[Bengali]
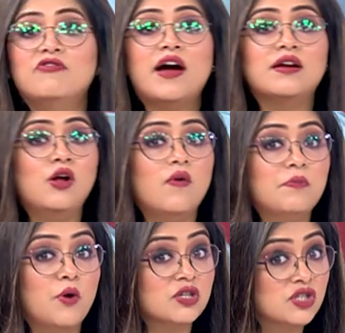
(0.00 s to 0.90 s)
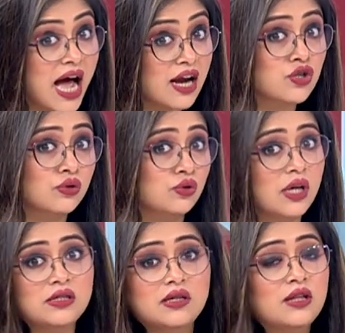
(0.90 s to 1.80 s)
ভাইরাল হওয়ার পর যার সত্যতা
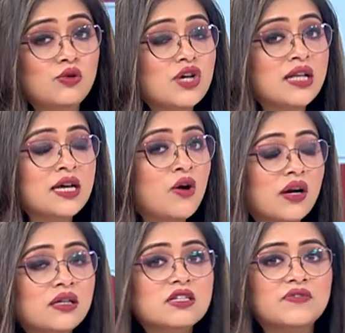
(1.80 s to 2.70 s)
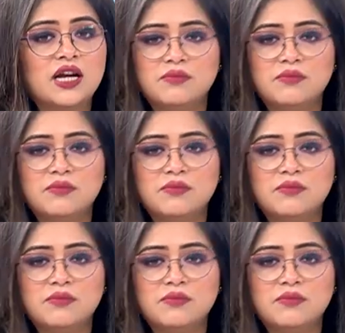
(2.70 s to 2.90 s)
কিন্তু যাচাই করেনি টিভি নাইন